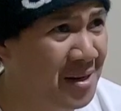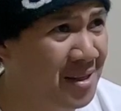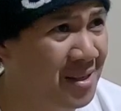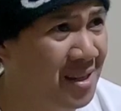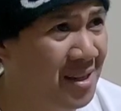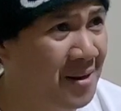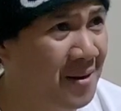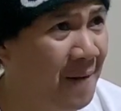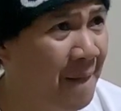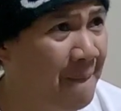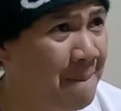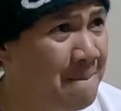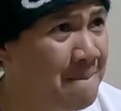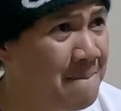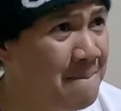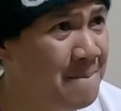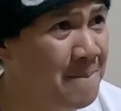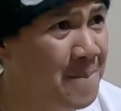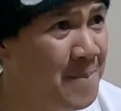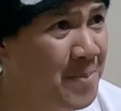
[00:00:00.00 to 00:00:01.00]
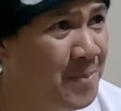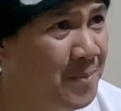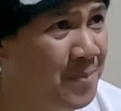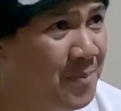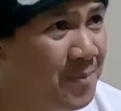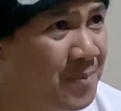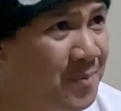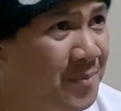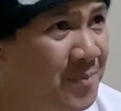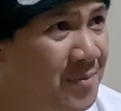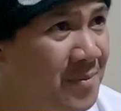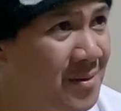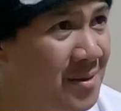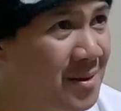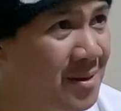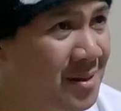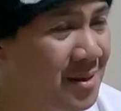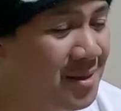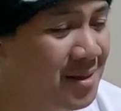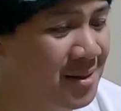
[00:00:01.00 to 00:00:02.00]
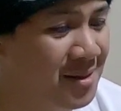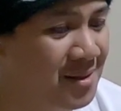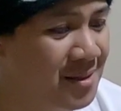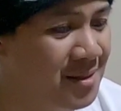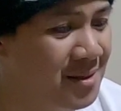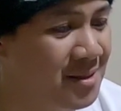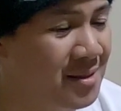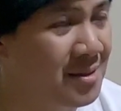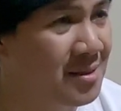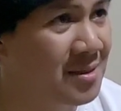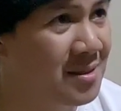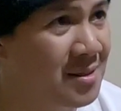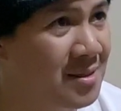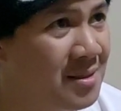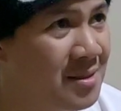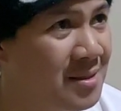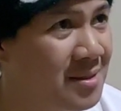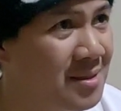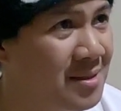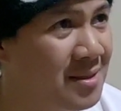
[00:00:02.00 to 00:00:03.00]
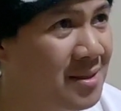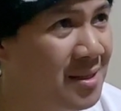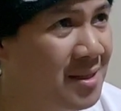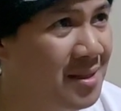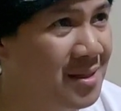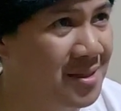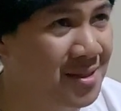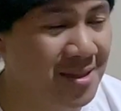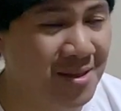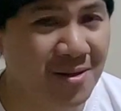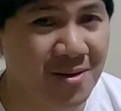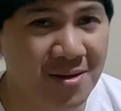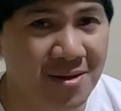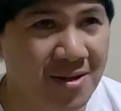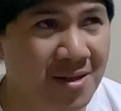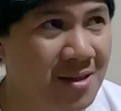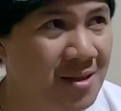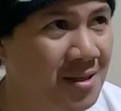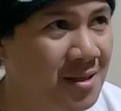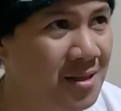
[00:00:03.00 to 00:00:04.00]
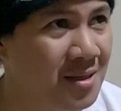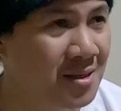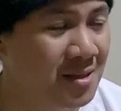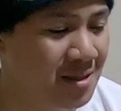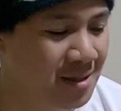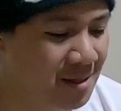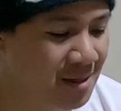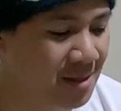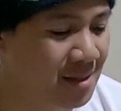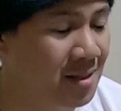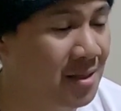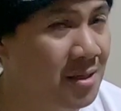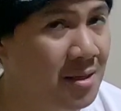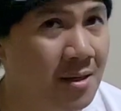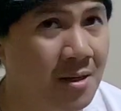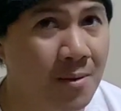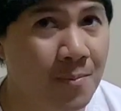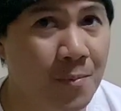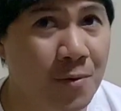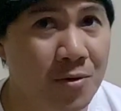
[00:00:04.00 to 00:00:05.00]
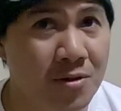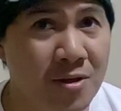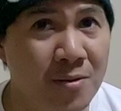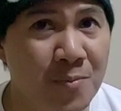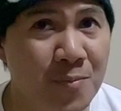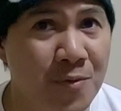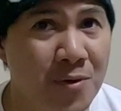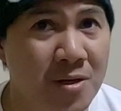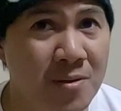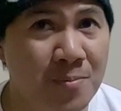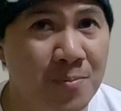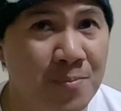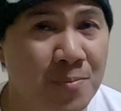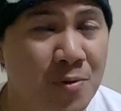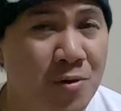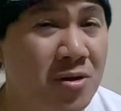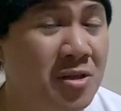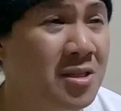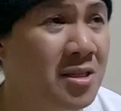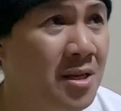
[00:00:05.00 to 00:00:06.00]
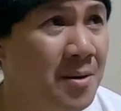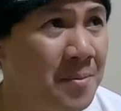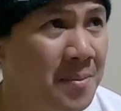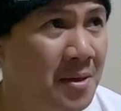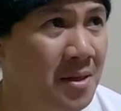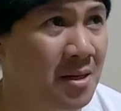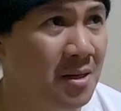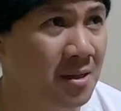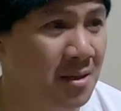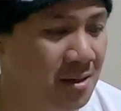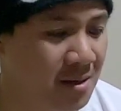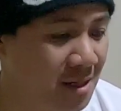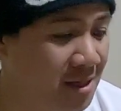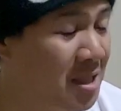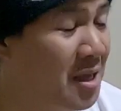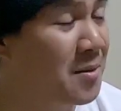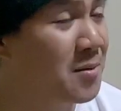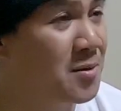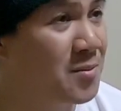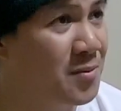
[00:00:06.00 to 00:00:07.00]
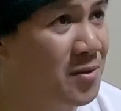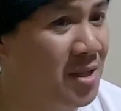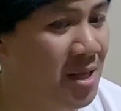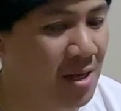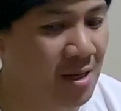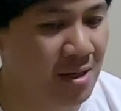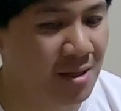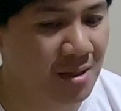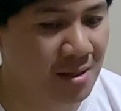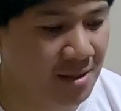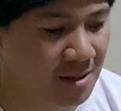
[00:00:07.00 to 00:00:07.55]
Pala? Time is 14. 14 po... 14 14.47. Itimes mo tang.